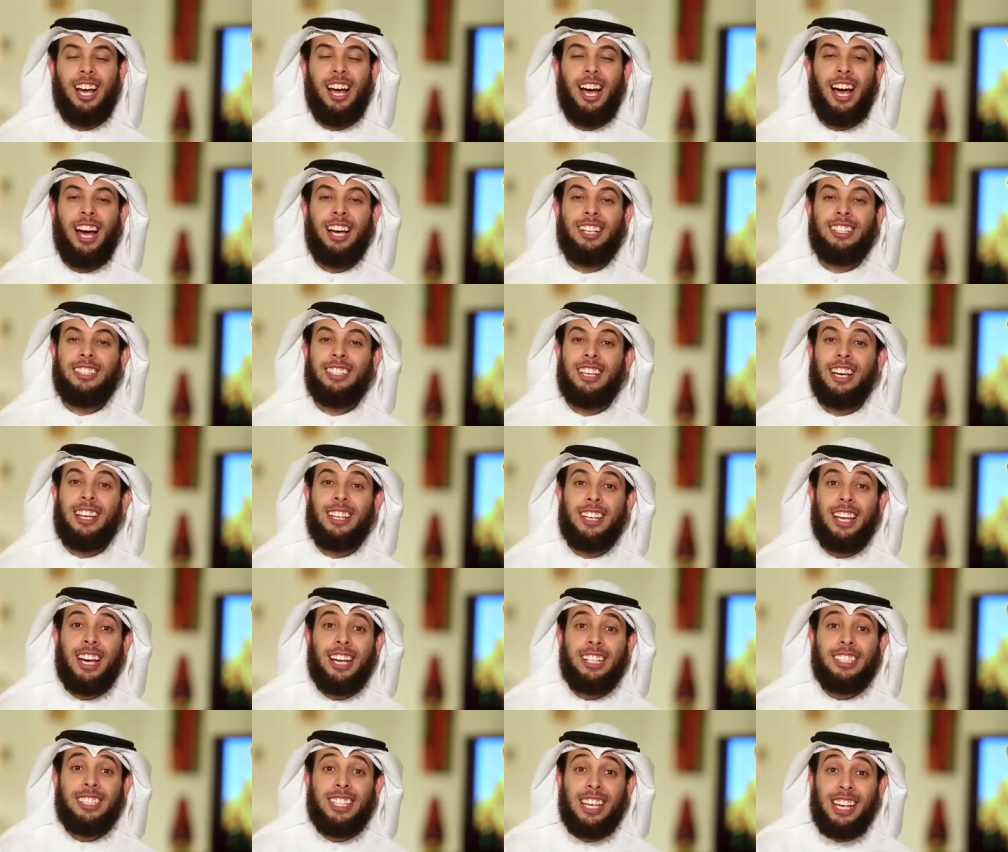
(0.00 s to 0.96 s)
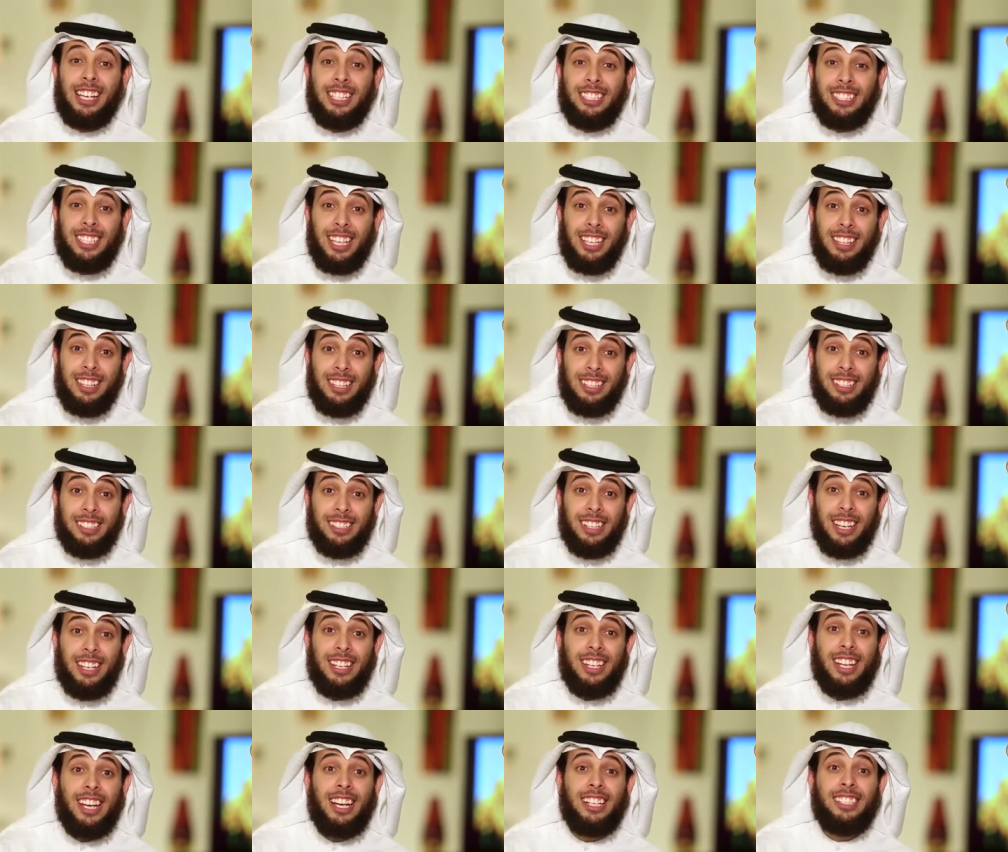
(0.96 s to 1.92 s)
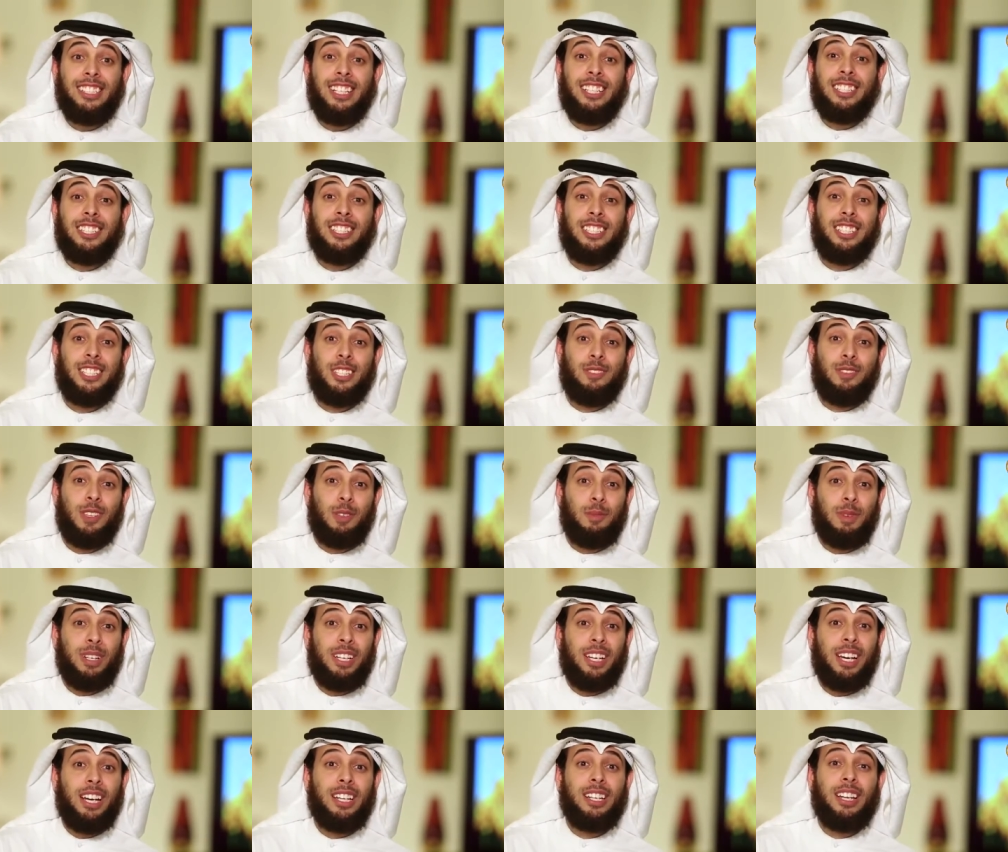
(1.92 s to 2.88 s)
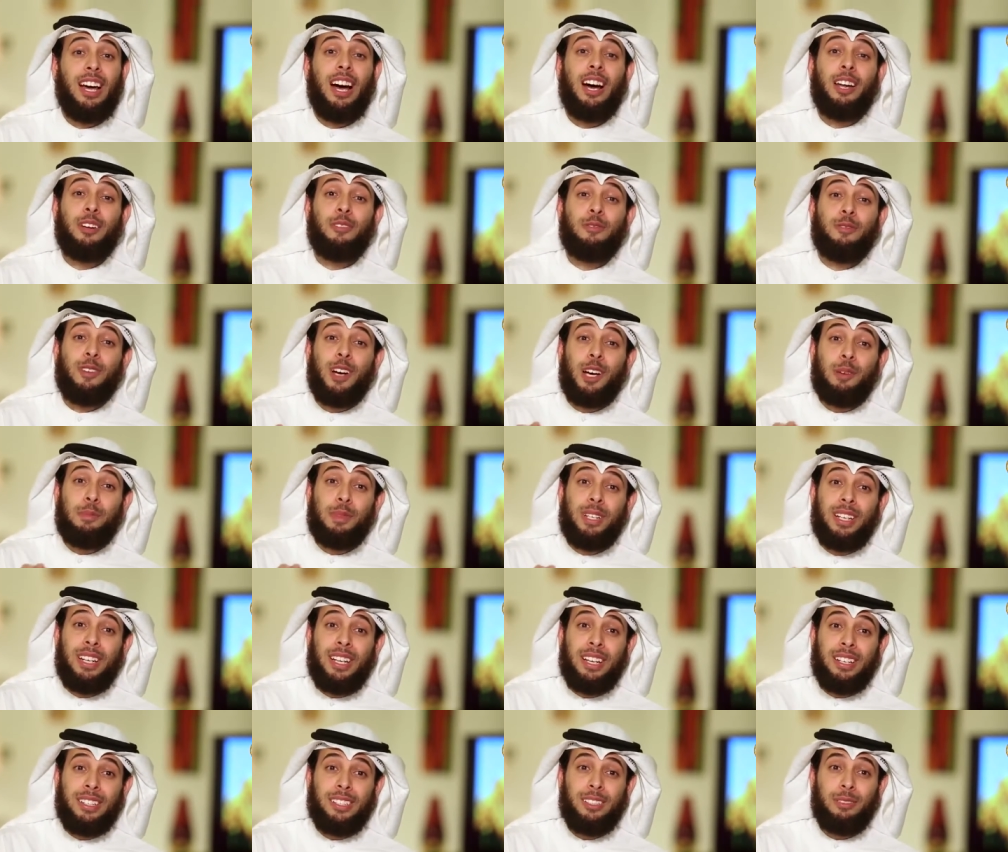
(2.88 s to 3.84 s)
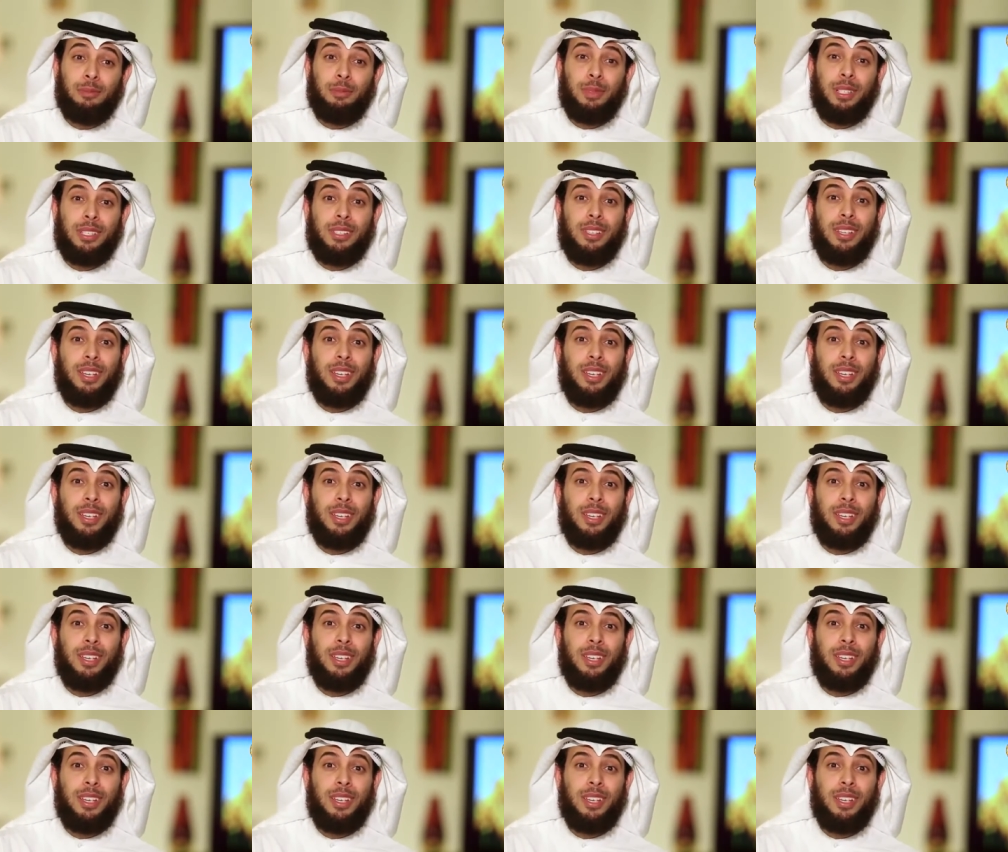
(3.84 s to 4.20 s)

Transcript: Она даже извинялась, что сидит выше уровня земли из-за своей болезни.